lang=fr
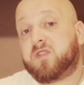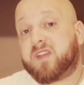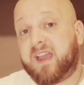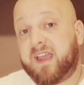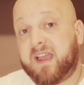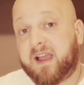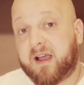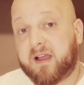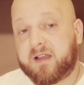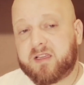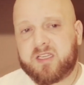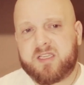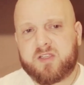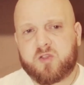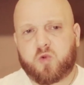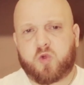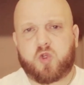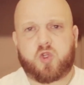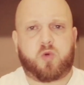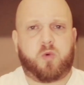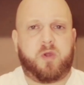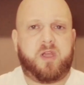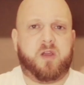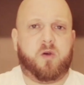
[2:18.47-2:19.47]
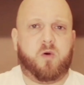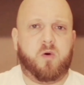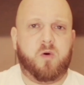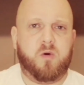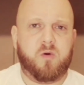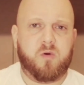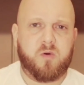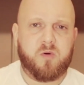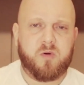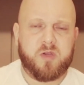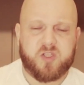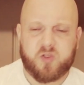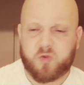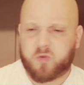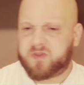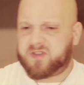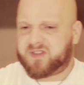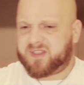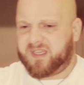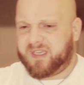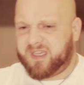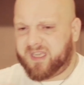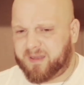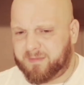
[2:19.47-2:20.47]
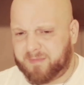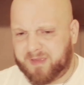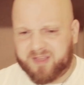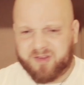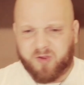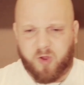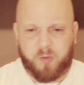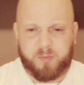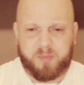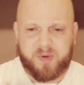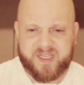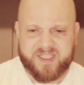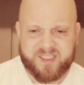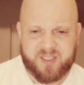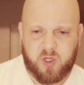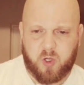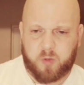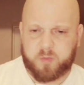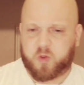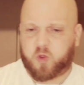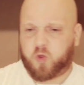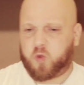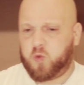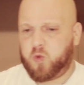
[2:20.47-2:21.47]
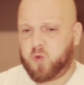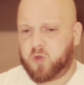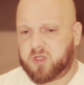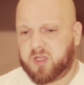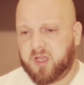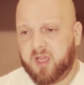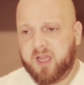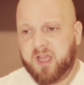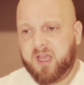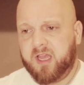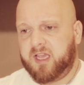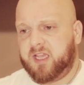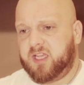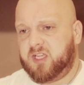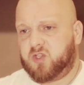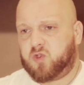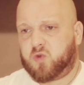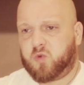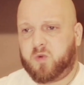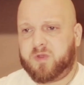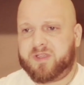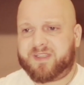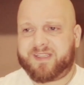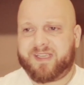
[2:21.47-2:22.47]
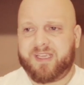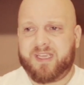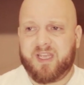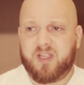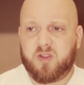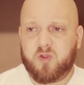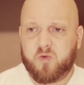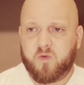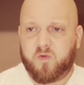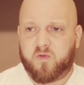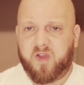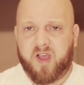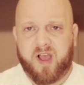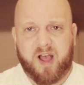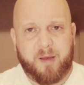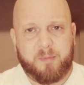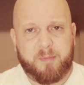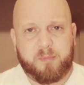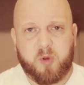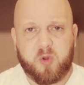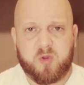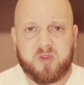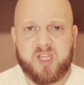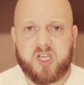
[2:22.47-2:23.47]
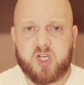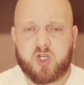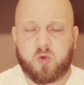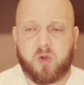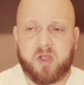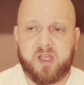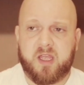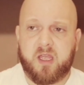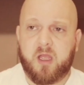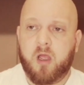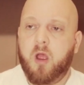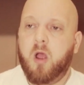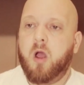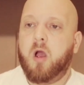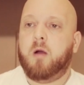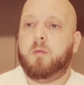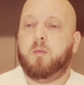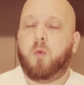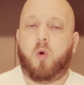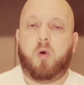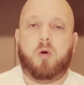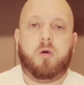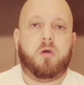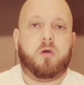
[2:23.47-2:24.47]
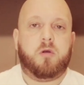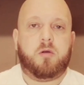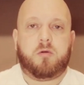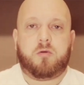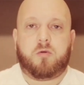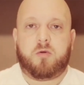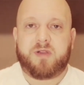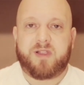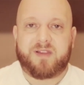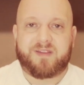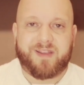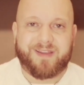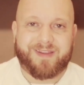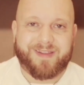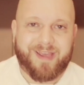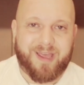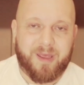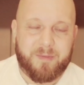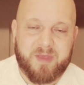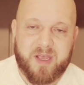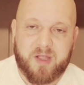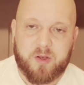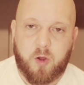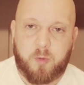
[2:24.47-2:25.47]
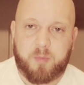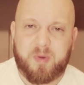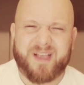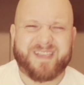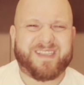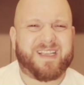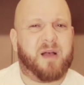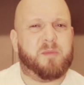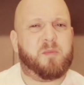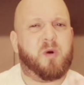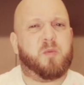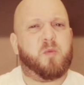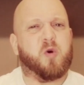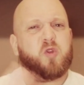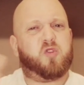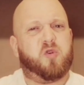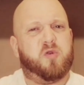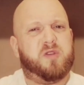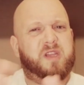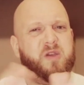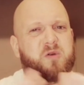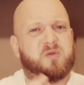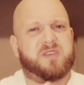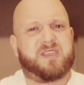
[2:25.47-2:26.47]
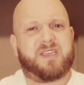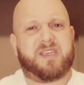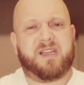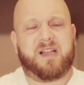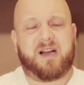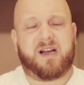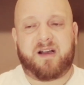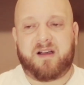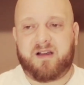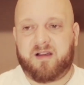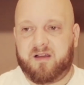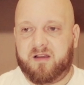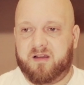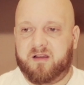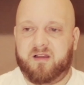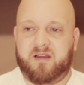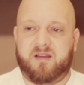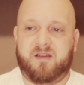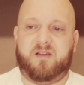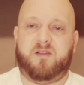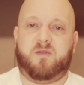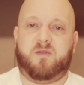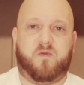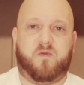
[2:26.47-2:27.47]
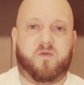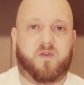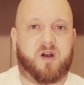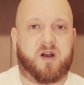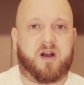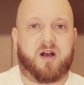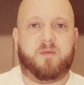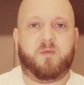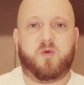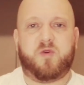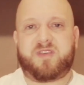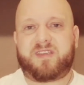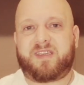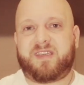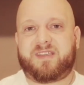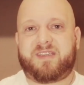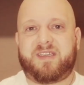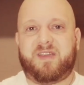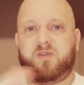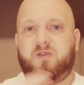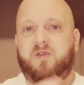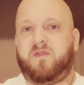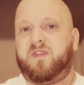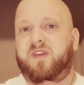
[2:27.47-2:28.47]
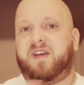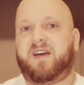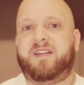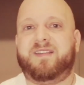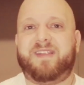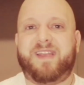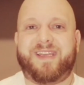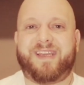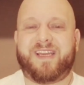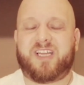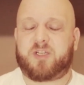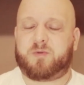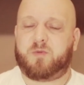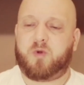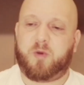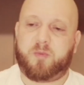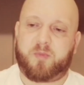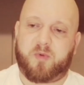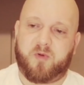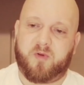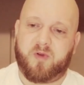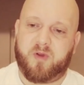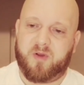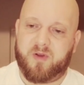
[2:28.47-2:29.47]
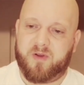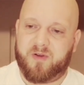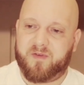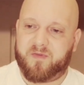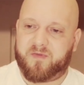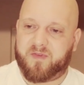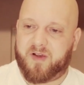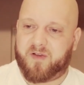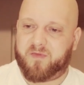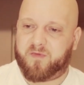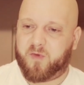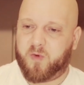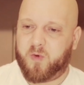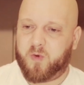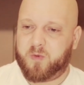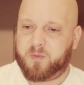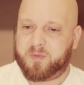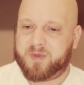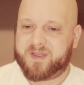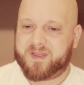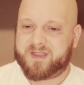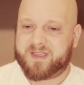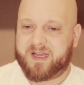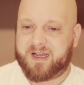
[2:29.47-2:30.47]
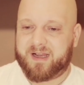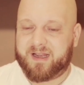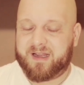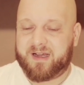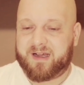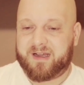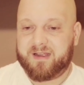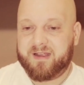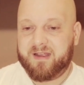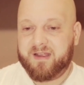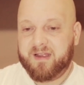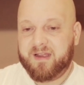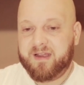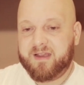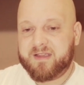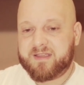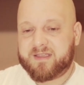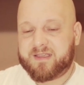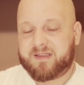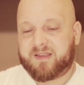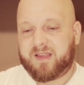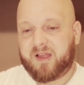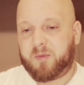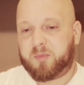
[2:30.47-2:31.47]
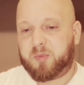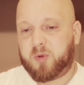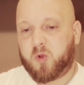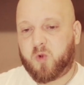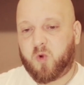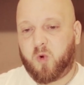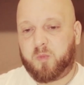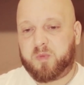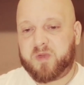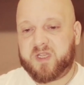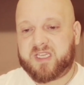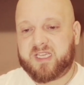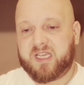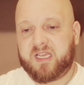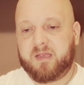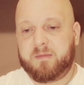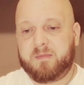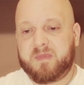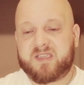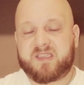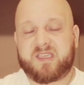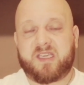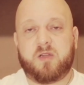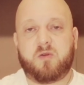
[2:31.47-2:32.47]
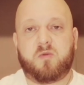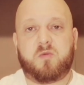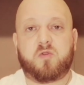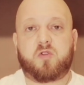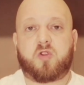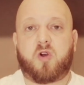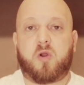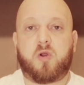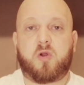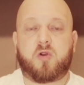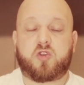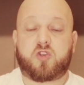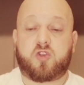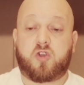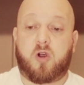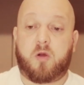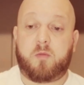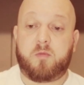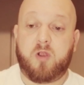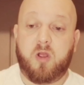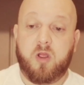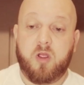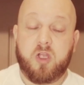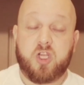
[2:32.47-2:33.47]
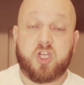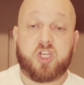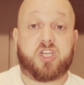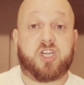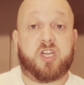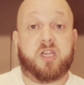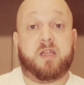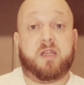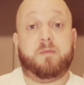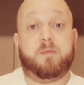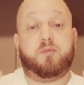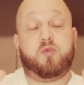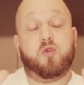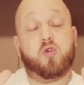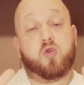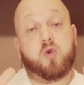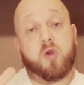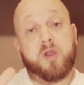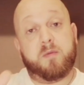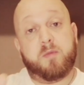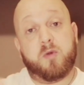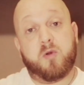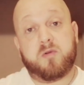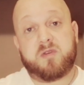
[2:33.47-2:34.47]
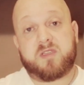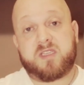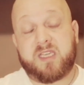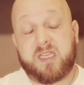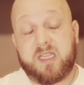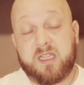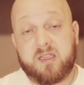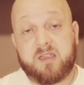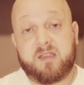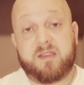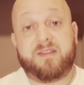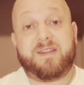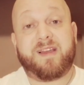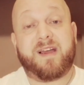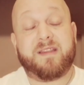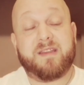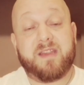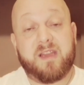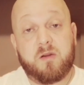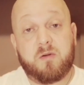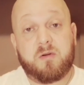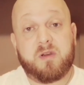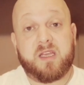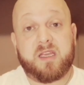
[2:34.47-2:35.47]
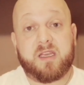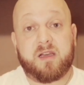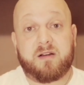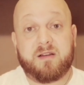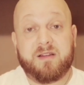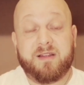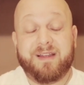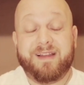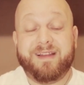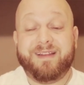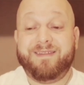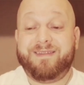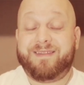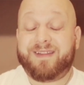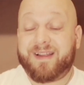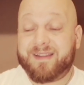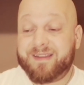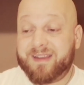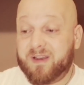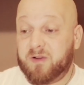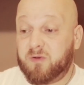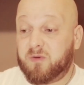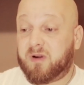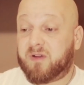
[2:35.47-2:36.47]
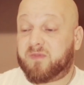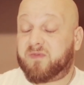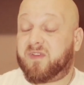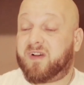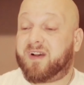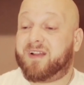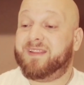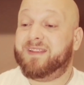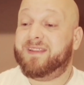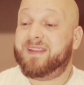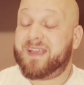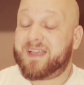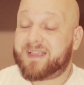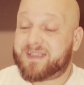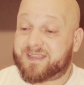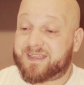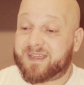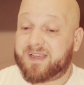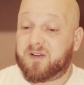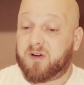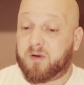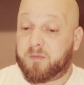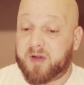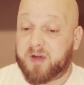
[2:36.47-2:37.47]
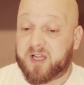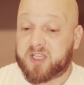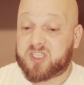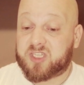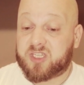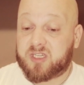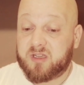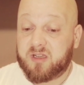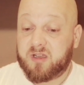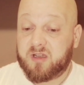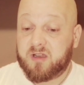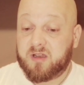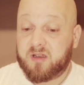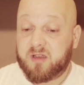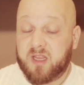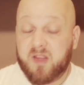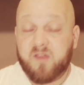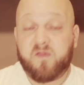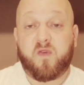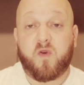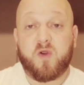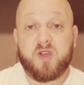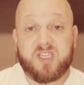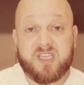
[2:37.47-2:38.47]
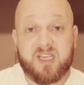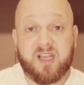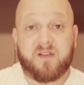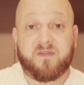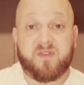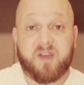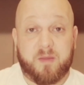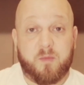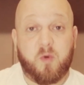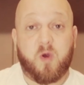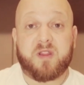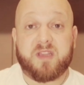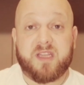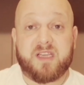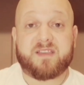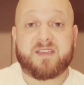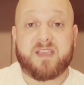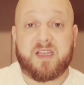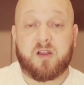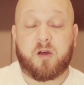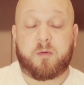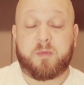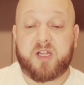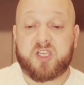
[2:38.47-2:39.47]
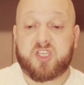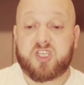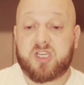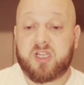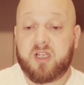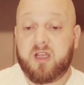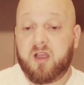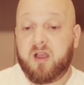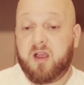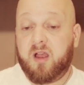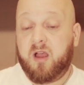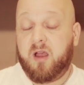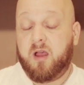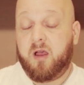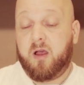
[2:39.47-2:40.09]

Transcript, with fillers: contraire. Ils ont joué haut, ils ont essayé de mettre en place leur truc, ils ont essayé de nous faire un peu déjouer. Bon, on était très bien en place. À un moment donné aussi, là, on voit Ramos qui essaye de faire un dégagement un peu farfelu, bizarre, là. C'était un peu compliqué. Mais sinon, dans l'ensemble, j'ai beaucoup aimé aussi Danilo, les gars. Danilo a fait un excellent match il faut le dire, vraiment un excellent match.